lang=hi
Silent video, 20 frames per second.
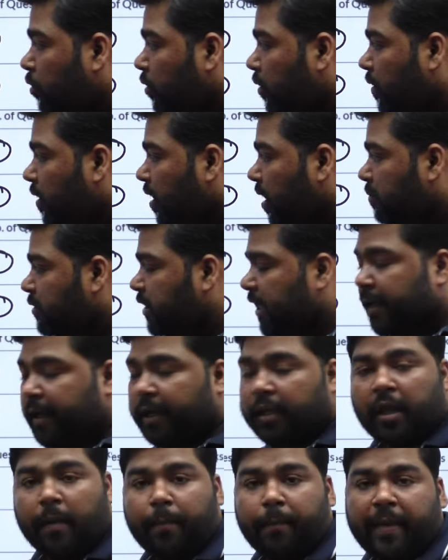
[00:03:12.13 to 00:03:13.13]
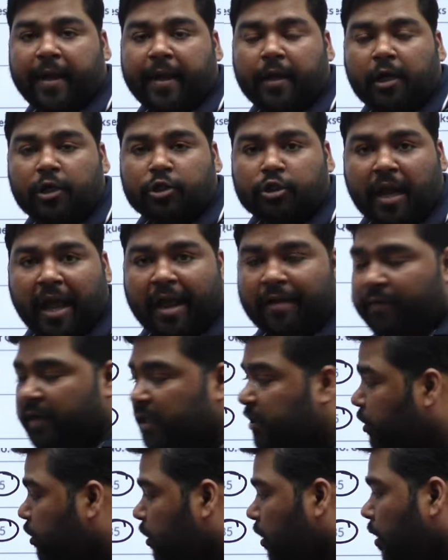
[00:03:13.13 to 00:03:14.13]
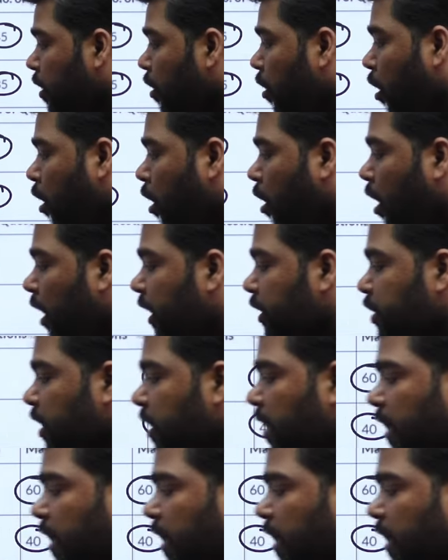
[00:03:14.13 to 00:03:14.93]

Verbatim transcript: सब्जेक्ट के दम पे इंग्लिश लैंग्वेज और जनरल